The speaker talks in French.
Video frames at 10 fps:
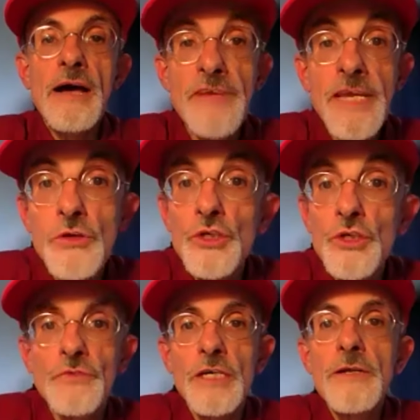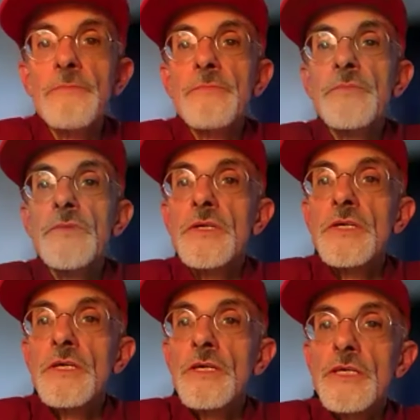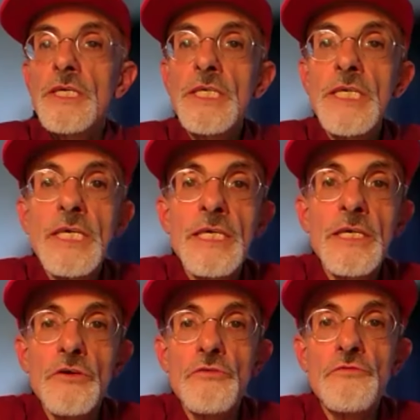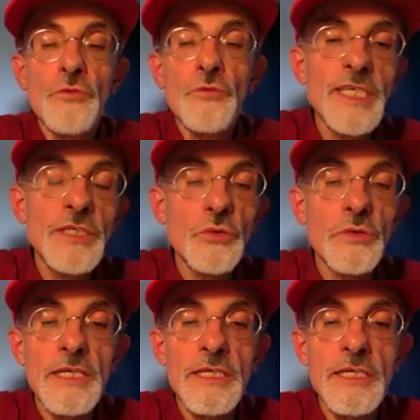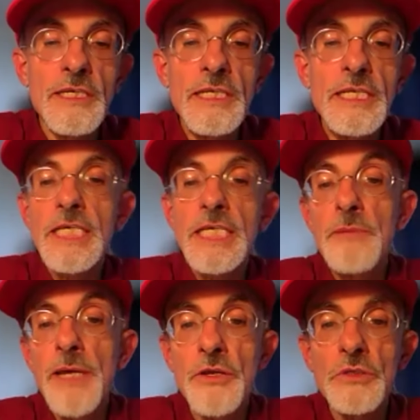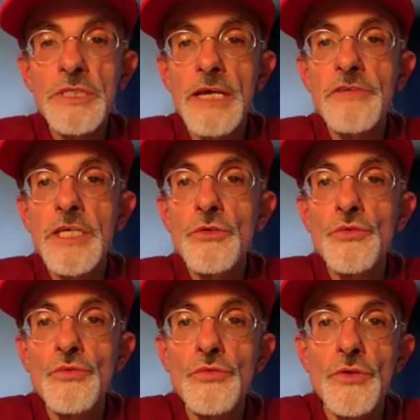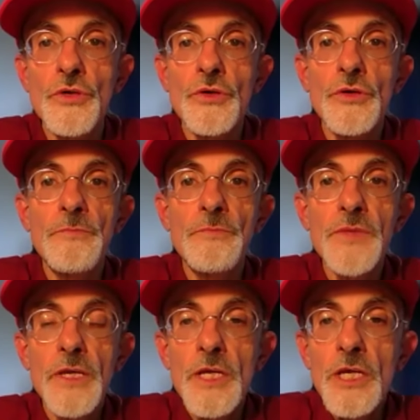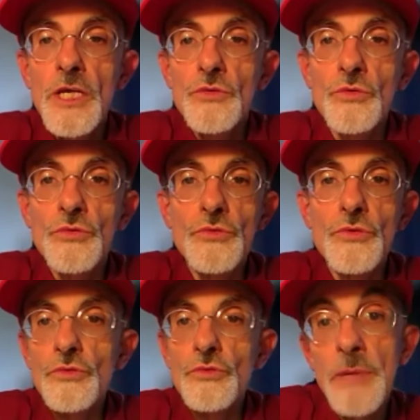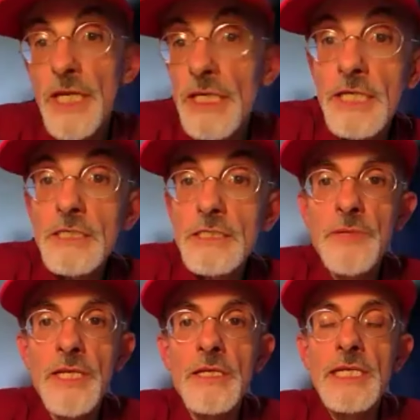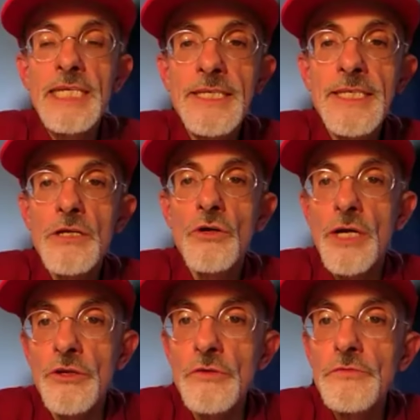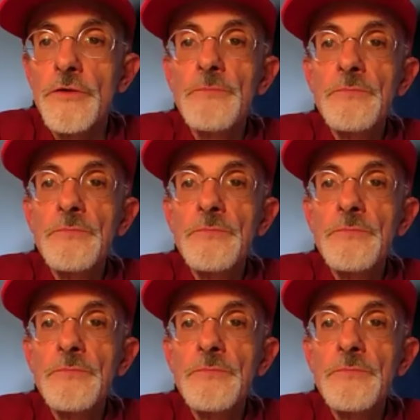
avec le cheval qui est fondée sur les, les expériences qu'a vécues donc une, américaine qui s'appelle Linda Kohanoff.